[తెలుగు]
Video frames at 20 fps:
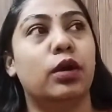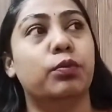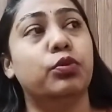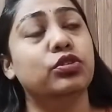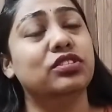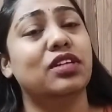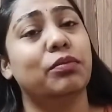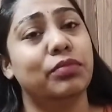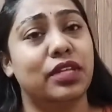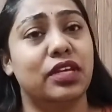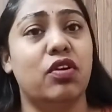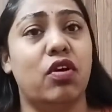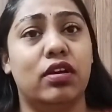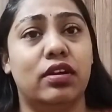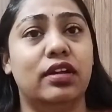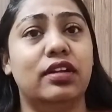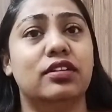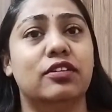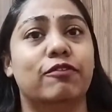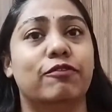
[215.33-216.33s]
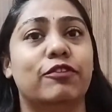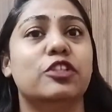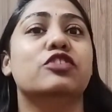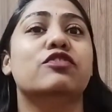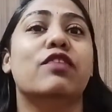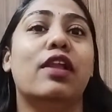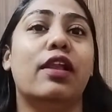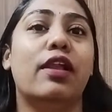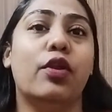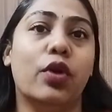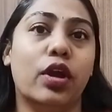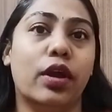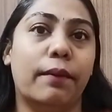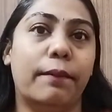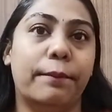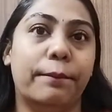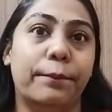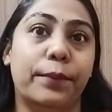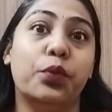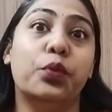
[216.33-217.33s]
పుట్ సంథింగ్ ఆన్ ఇట్ విచ్ విల్ లుక్
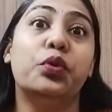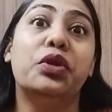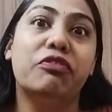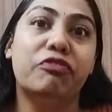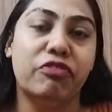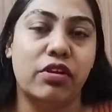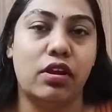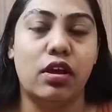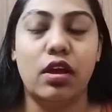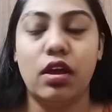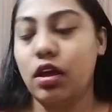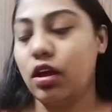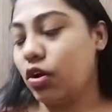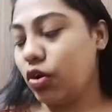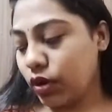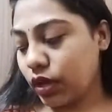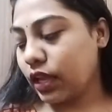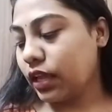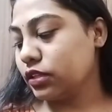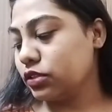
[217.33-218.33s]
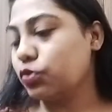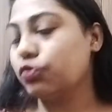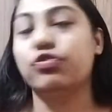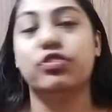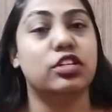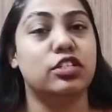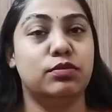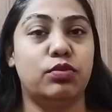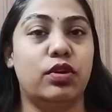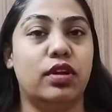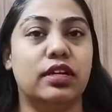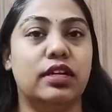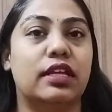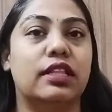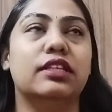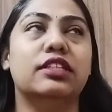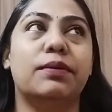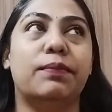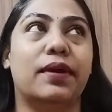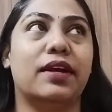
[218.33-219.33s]
బ్యూటిఫుల్ ఓకే సో ఫస్ట్ ప్రోడక్ట్
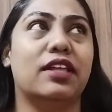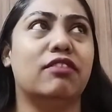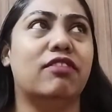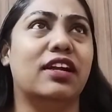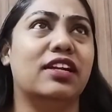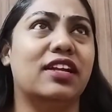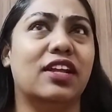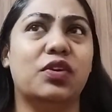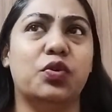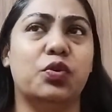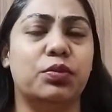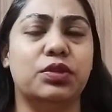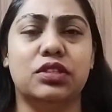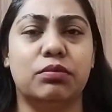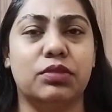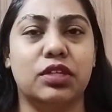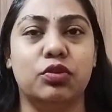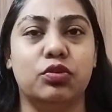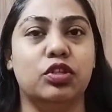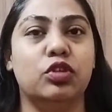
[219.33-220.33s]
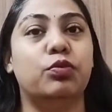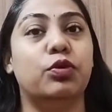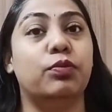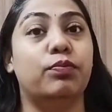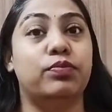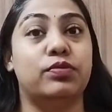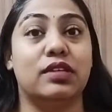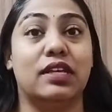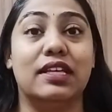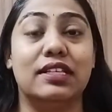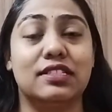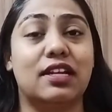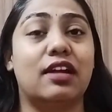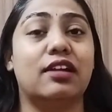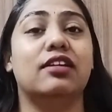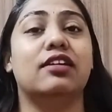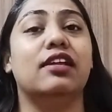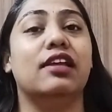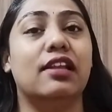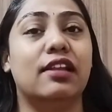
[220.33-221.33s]
అది చెప్పా కదా వన్ టెన్ రూపీస్ సంథింగ్ ఉంది కిక్
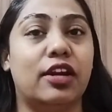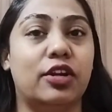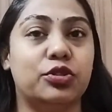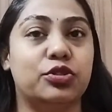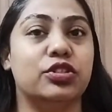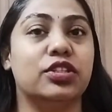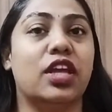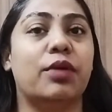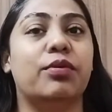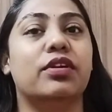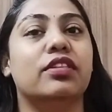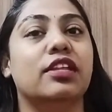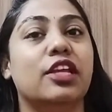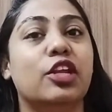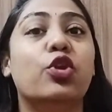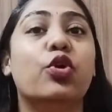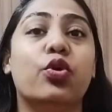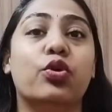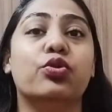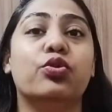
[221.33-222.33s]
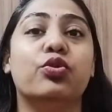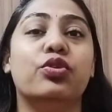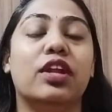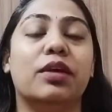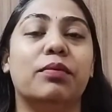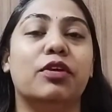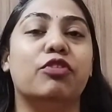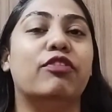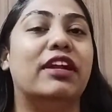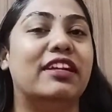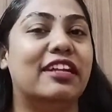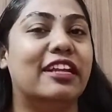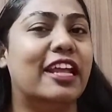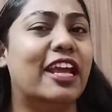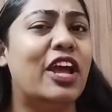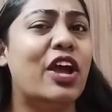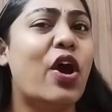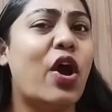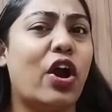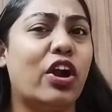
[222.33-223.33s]
స్టార్ట్ డీల్ నడుస్తుంది కాబట్టి దీనిలో కొనుక్కుంటే మీరు వెంటనే
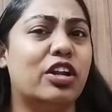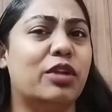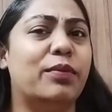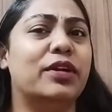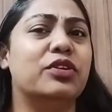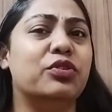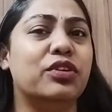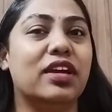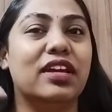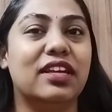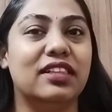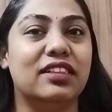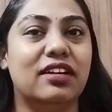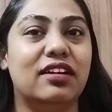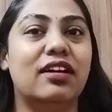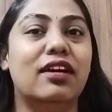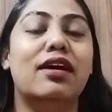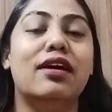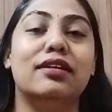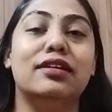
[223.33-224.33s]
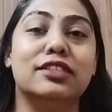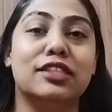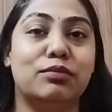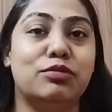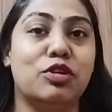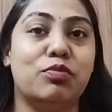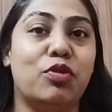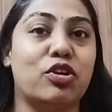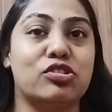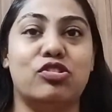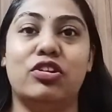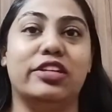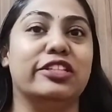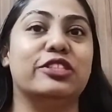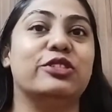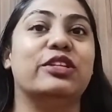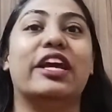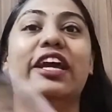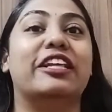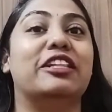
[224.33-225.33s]
ఆర్డర్ పెట్టుకుంటే కింద డిస్క్రిప్షన్ బాక్స్
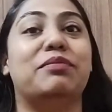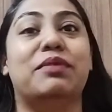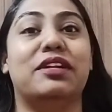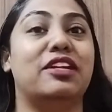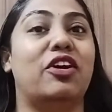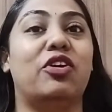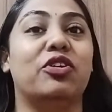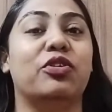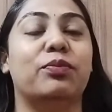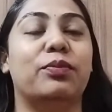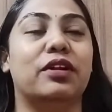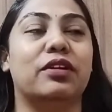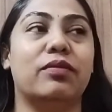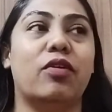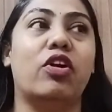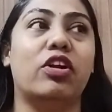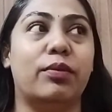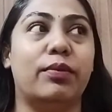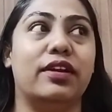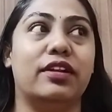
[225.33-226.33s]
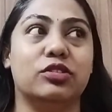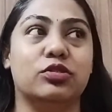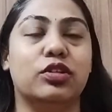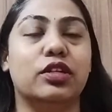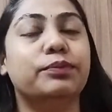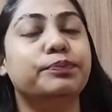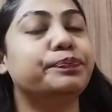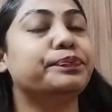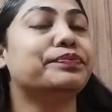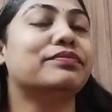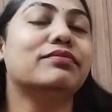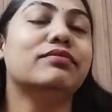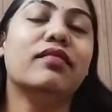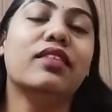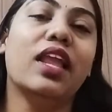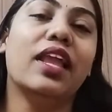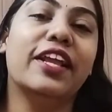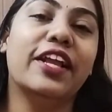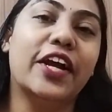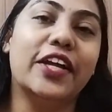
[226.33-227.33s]
లింక్స్ ఉన్నాయి అది పెట్టి ఆర్డర్ పెట్టి ఆర్డర్ పెట్టేసుకుంటే
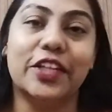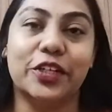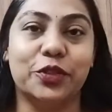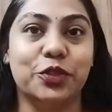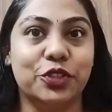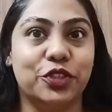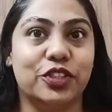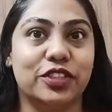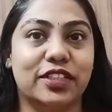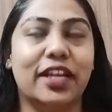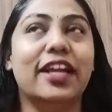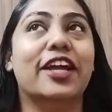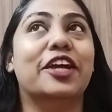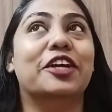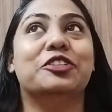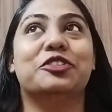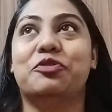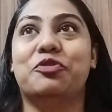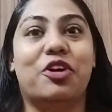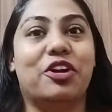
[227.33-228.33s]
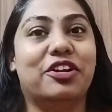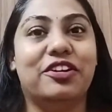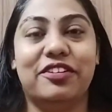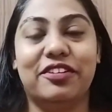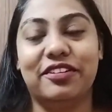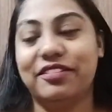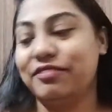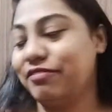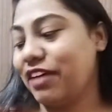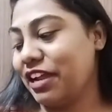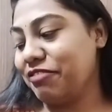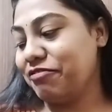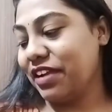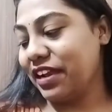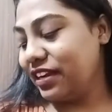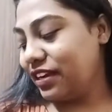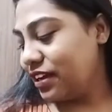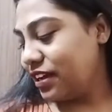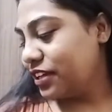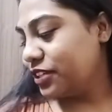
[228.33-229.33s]
ఇంకా తక్కువకు దొరుకుతాయి సో వాట్ వై
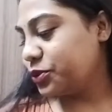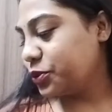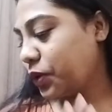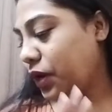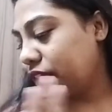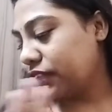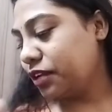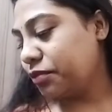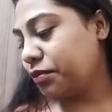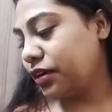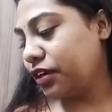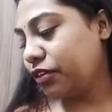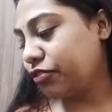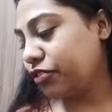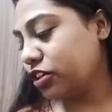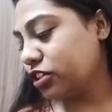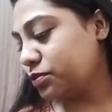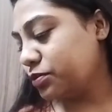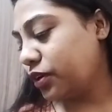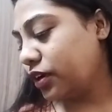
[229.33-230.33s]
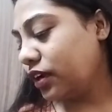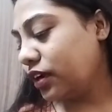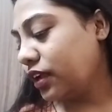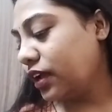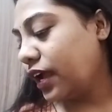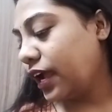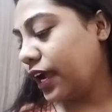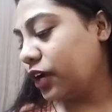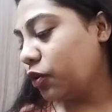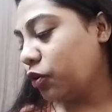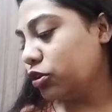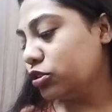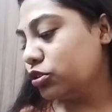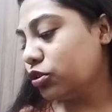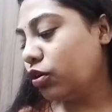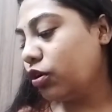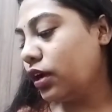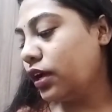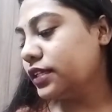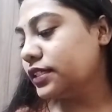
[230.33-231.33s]
వెయిట్ సో అదనమాట ఫస్ట్ ప్రోడక్ట్ అండ్
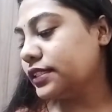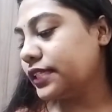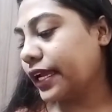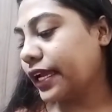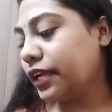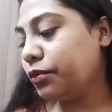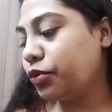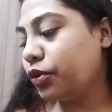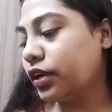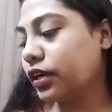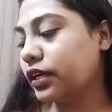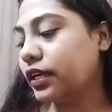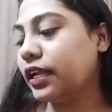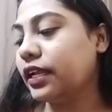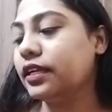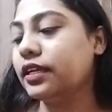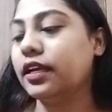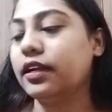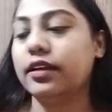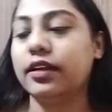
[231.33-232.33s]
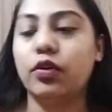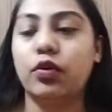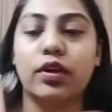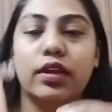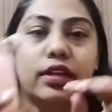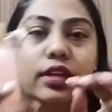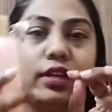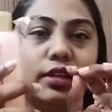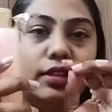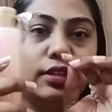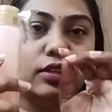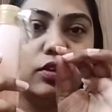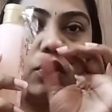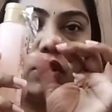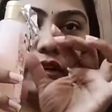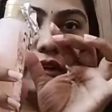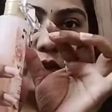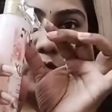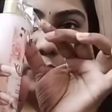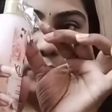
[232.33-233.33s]
ఆల్సో సెకండ్ ప్రోడక్ట్ ఏంటి అంటే ఓకే నేను ఇది
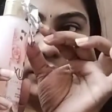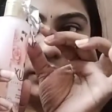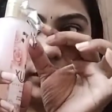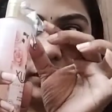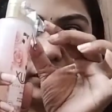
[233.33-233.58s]
ఆల్రెడీ ఓపెన్